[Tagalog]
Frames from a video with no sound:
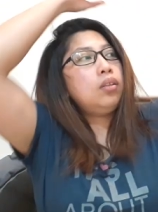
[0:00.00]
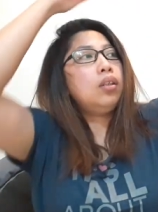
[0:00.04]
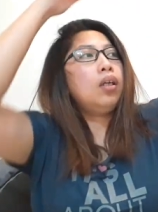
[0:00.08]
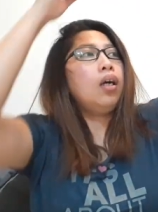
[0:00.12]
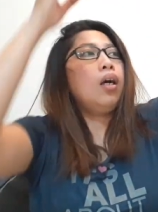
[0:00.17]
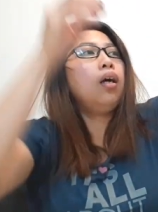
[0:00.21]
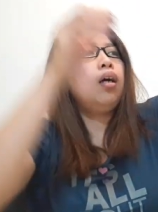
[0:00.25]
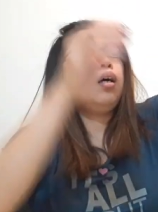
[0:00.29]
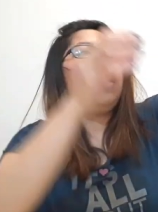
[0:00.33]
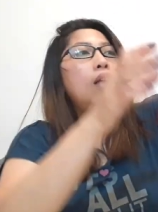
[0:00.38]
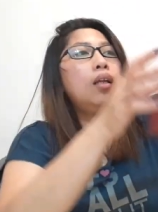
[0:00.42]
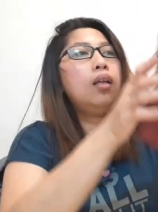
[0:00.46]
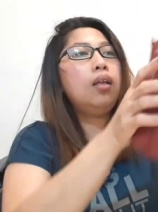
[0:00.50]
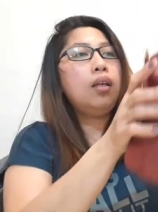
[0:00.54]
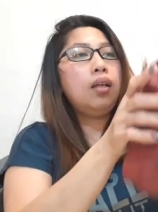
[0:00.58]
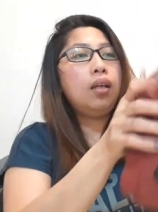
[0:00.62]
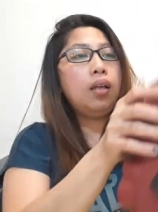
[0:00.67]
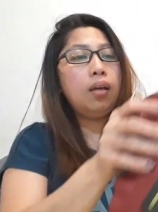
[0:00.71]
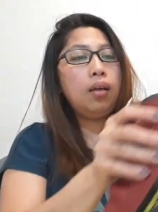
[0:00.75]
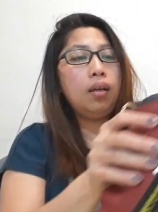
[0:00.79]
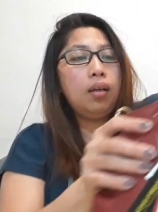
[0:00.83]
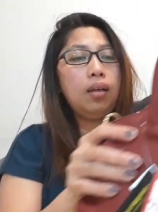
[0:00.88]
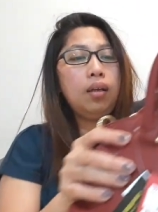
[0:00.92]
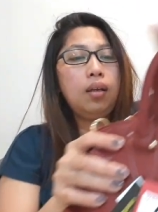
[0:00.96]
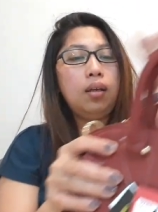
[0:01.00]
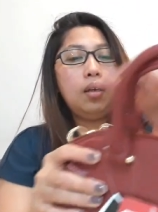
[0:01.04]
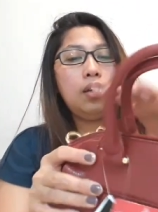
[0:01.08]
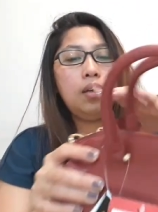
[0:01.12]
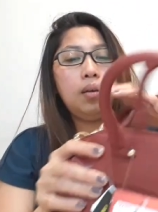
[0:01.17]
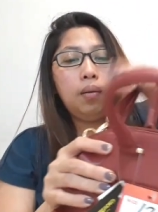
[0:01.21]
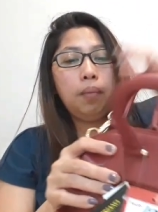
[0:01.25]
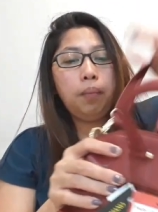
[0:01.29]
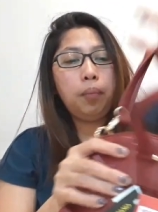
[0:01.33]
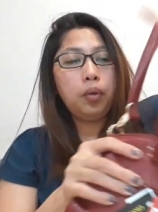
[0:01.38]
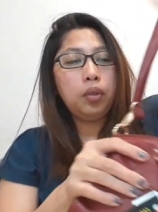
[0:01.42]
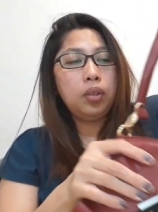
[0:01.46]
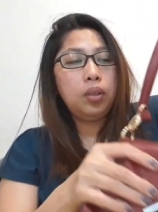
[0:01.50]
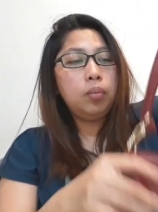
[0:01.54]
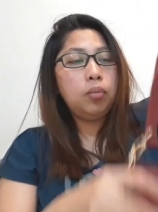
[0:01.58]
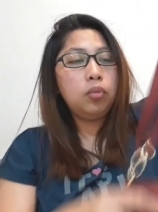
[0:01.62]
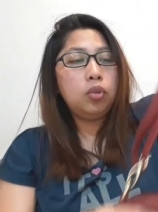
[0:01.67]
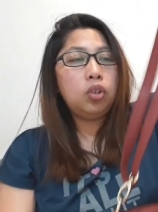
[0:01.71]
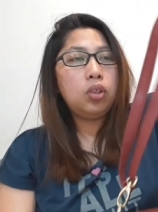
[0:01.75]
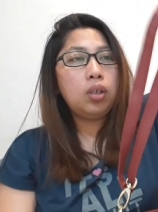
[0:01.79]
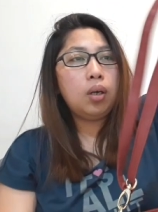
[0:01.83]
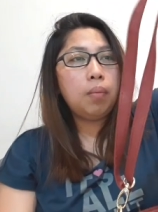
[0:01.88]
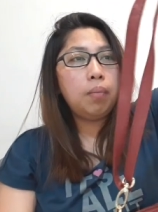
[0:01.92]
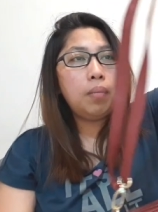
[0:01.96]
at pwede
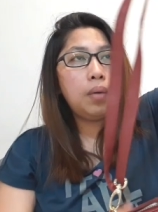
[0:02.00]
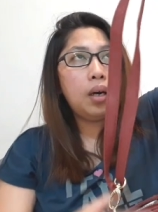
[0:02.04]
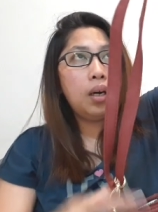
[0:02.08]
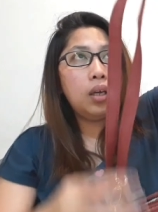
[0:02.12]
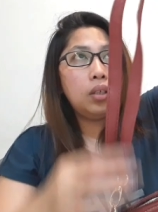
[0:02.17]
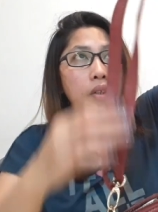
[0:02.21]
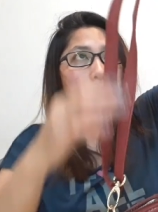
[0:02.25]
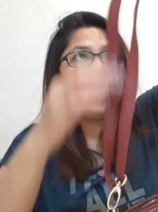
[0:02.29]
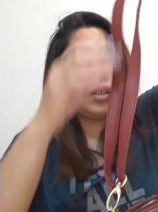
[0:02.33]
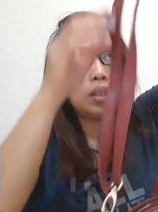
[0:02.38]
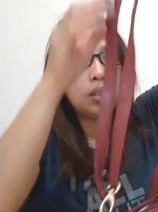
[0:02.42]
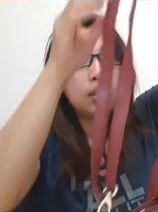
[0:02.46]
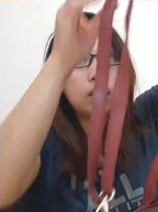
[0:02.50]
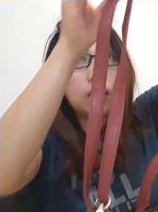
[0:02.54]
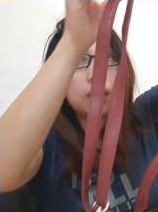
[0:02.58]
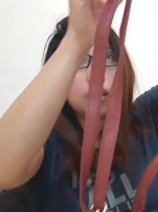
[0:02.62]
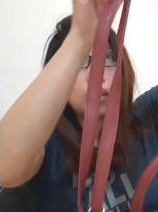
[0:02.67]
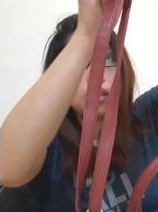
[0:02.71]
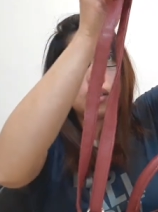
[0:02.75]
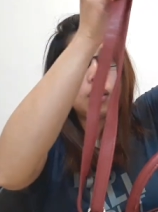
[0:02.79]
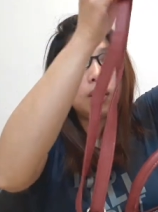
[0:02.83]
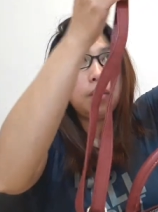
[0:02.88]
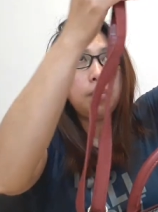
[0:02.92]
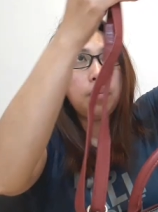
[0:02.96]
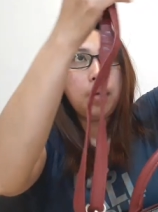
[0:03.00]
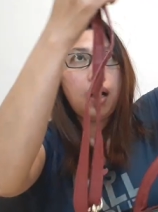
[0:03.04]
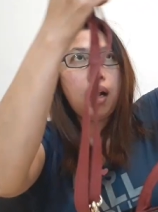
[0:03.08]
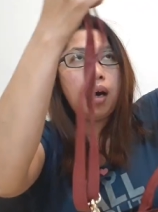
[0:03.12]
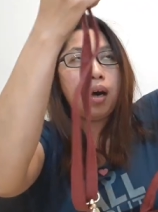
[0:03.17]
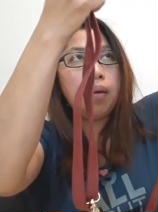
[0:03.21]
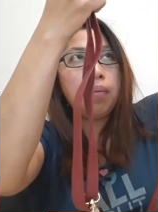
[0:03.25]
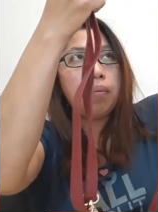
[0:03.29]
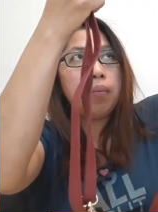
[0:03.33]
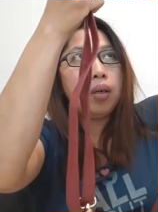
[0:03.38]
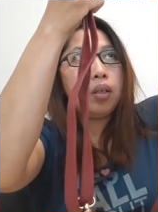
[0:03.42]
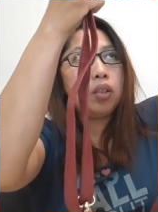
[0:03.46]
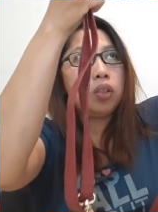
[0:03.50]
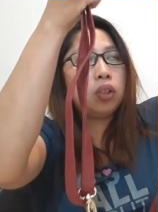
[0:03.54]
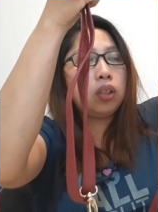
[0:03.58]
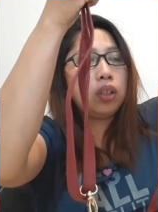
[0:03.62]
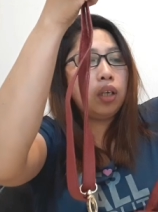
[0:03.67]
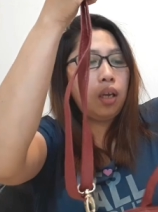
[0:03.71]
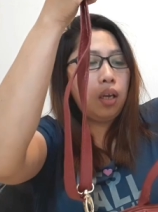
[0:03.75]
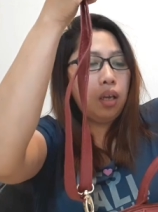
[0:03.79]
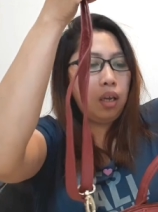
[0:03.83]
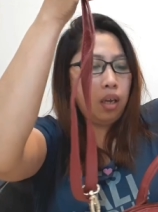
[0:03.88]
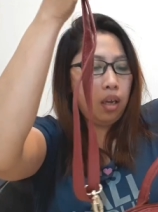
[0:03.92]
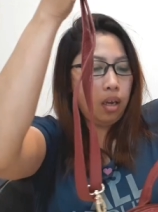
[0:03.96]
mo siyang ma-adjust kasi mahaba
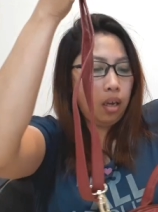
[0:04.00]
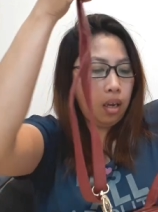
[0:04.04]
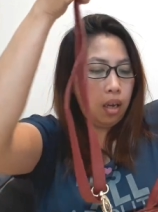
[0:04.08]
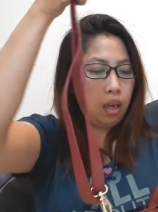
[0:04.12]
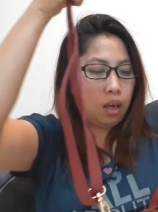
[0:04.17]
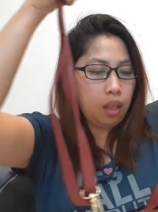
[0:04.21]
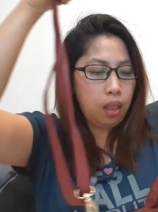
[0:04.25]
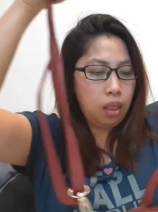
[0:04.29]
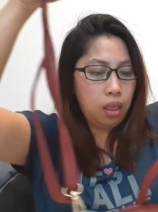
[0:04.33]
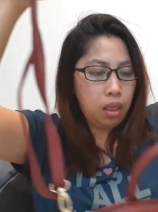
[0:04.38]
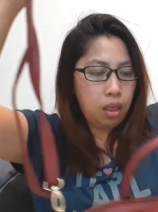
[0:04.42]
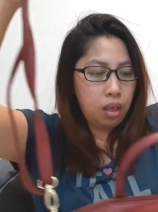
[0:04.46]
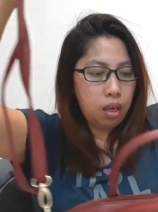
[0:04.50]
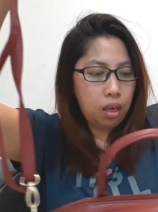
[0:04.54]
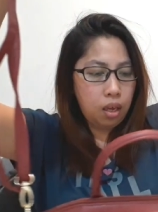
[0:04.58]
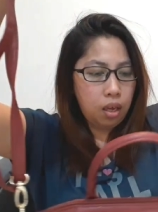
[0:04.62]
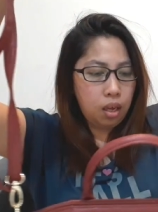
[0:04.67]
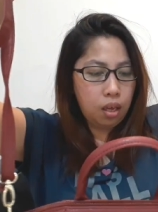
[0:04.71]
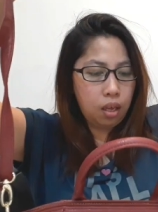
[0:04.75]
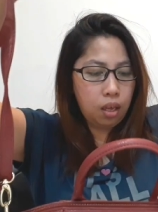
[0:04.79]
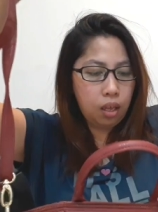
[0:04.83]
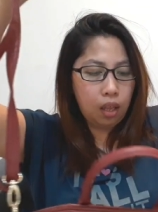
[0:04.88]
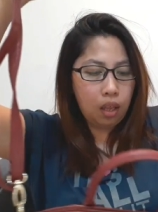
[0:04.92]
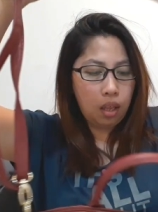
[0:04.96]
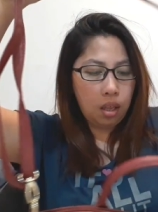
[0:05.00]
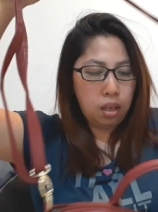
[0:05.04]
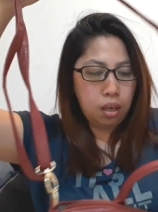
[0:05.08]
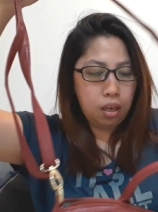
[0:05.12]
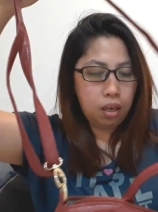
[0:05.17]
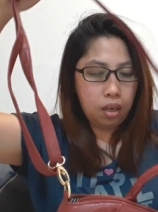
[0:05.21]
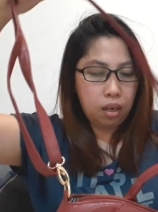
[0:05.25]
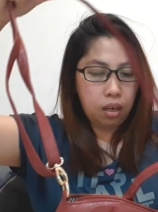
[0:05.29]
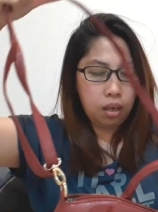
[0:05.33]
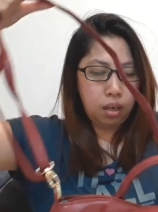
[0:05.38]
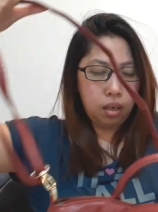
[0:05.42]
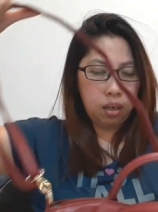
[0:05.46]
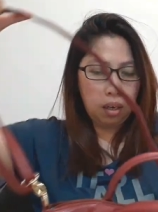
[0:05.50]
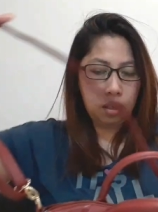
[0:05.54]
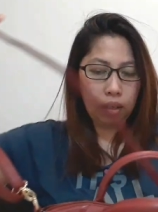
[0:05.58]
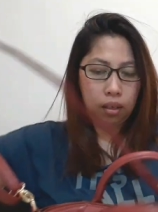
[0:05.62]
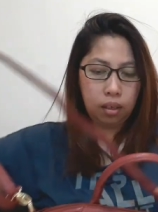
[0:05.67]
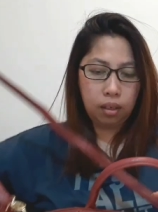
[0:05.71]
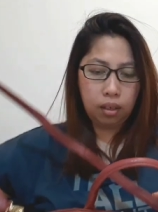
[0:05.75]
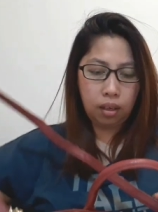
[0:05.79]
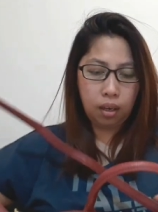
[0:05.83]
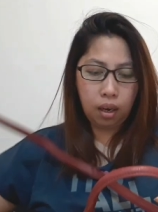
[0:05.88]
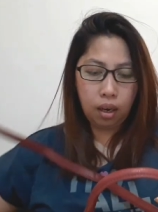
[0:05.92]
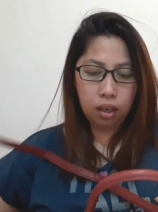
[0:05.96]
siya and the the
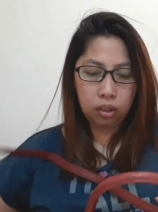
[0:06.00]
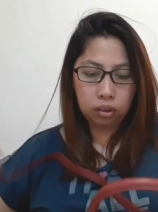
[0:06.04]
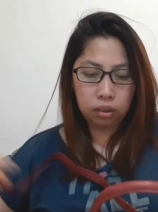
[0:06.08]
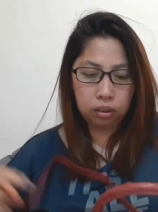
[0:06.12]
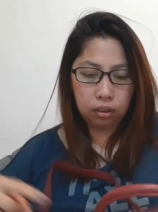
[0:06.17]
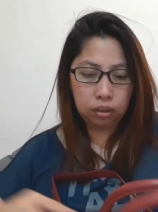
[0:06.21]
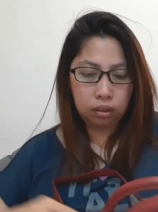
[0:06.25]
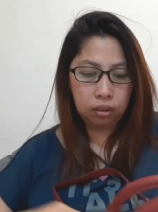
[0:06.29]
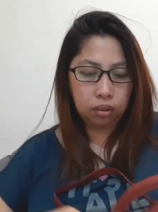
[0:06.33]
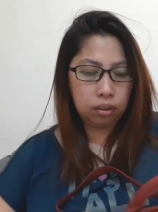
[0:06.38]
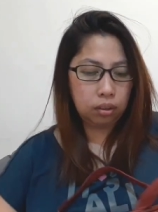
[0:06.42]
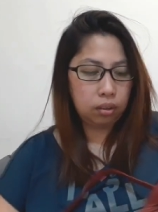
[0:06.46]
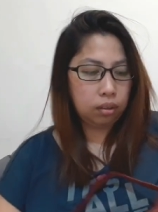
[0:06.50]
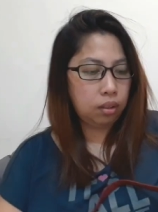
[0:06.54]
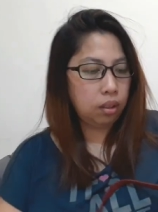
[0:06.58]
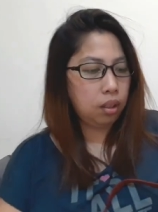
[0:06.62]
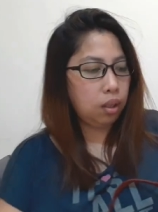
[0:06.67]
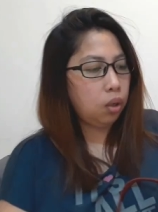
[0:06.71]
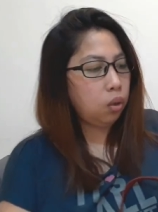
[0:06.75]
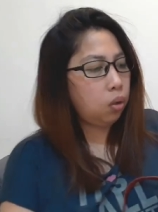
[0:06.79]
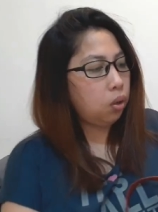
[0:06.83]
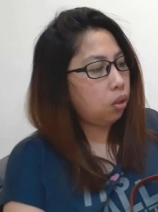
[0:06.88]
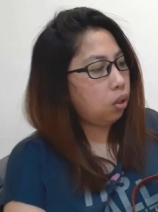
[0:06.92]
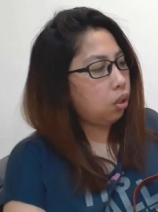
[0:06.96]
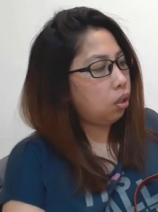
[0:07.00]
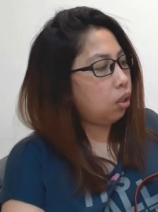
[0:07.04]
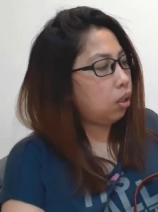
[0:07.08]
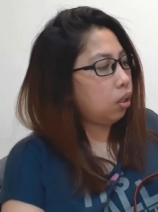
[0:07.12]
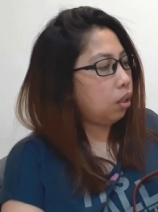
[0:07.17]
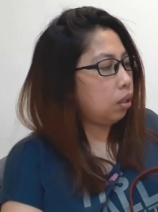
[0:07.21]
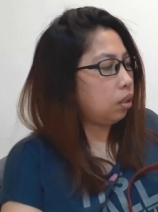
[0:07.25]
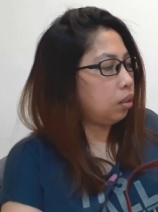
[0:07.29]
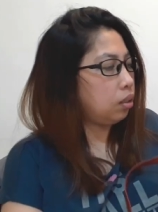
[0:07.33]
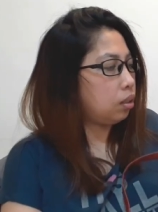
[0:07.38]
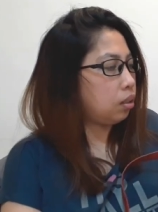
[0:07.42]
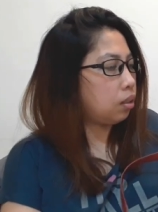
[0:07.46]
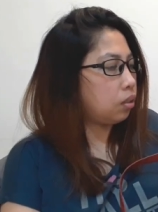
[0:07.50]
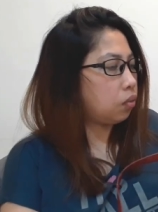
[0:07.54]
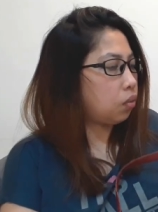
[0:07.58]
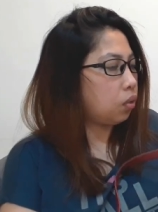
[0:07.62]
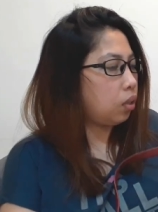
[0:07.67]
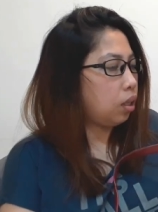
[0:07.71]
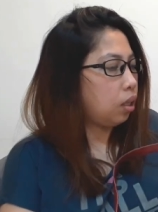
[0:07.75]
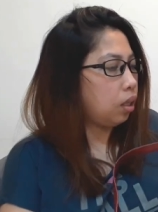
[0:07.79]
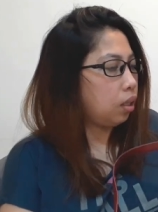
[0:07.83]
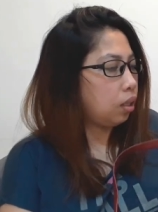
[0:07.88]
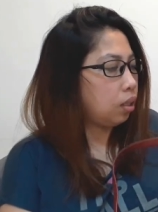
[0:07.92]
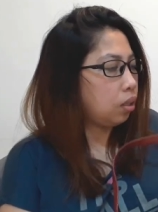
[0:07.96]
outlook is
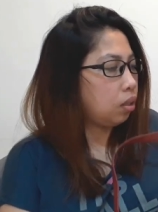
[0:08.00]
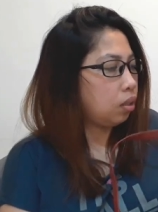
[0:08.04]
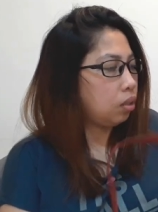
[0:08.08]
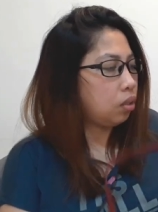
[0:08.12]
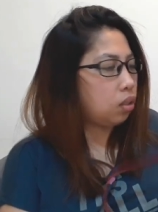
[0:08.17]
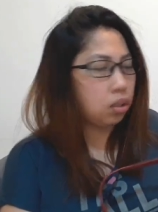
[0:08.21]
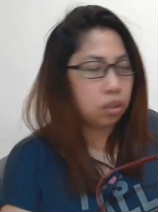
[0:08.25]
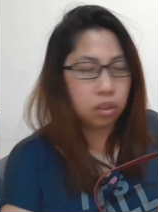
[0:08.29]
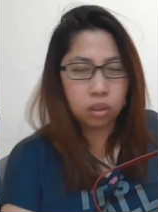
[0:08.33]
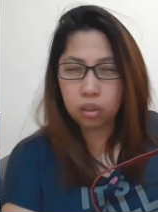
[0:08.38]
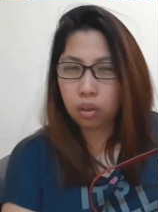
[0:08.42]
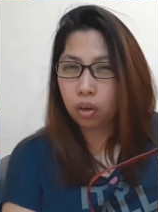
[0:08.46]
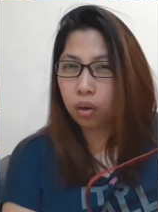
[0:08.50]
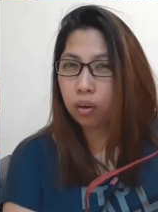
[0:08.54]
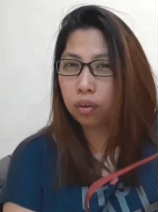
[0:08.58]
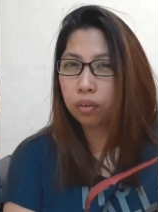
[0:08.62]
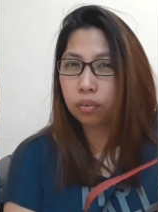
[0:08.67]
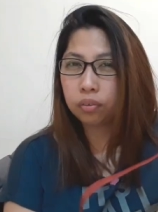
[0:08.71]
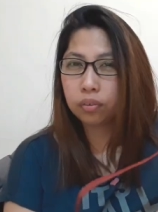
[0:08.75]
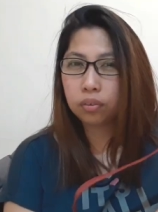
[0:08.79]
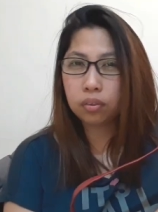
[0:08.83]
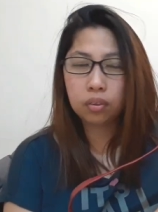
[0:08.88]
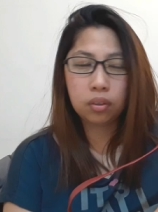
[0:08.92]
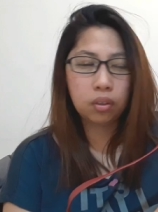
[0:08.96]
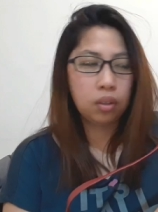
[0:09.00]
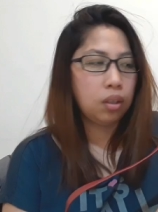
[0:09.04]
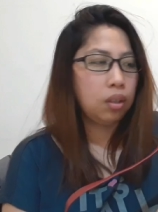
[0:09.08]
really good soft